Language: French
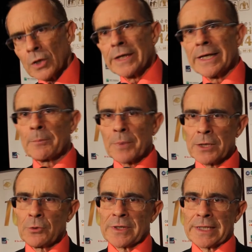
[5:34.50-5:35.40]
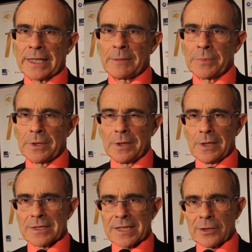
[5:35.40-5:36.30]
et après le handicap,
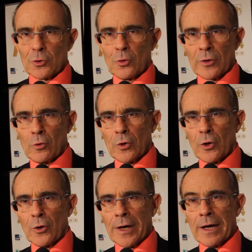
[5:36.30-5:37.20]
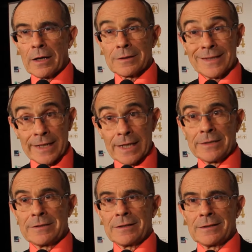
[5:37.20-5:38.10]
c'est-à-dire auront un regard
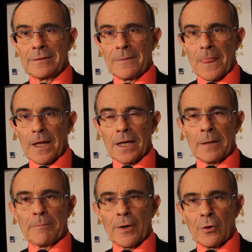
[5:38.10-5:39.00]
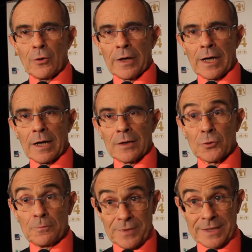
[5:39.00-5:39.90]
d'égalité et pas un regard
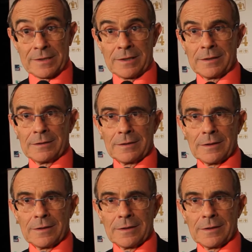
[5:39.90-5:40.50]
de pitié,